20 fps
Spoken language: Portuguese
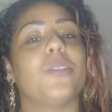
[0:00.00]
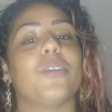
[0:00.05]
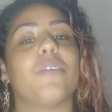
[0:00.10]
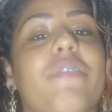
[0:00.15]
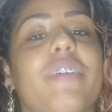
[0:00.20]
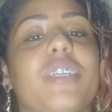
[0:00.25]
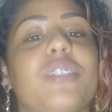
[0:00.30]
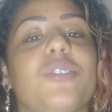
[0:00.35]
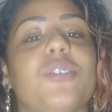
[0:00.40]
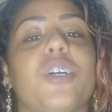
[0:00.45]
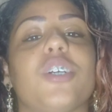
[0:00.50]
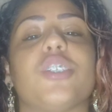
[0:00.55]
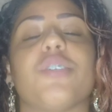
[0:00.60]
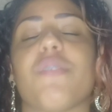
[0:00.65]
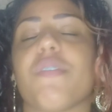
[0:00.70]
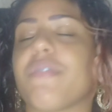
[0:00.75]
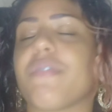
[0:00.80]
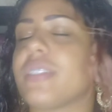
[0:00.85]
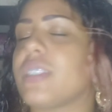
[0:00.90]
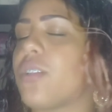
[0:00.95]
No vídeo de hoje
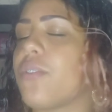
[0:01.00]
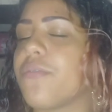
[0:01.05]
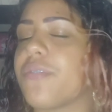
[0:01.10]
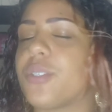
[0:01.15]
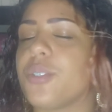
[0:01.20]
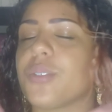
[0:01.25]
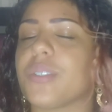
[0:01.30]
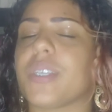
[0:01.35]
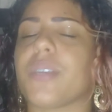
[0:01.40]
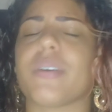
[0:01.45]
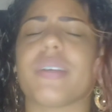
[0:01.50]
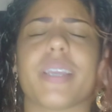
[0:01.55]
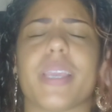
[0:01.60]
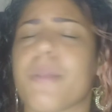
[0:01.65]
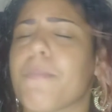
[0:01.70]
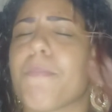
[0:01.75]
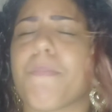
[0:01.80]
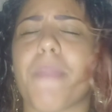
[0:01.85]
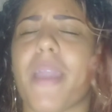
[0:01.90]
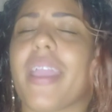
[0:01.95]
eu vim fazer um videozinho
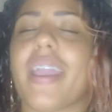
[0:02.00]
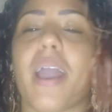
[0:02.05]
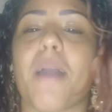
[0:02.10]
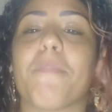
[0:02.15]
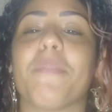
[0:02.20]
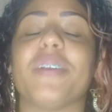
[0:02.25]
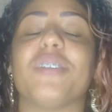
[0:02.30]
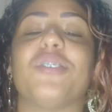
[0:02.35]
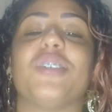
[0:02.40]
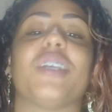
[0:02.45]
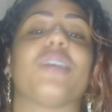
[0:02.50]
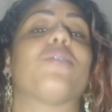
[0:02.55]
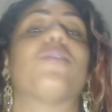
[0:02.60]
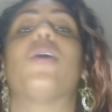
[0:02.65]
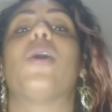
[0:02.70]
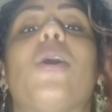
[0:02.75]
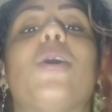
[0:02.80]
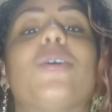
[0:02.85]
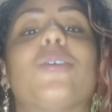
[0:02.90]
aqui bem rapidinho,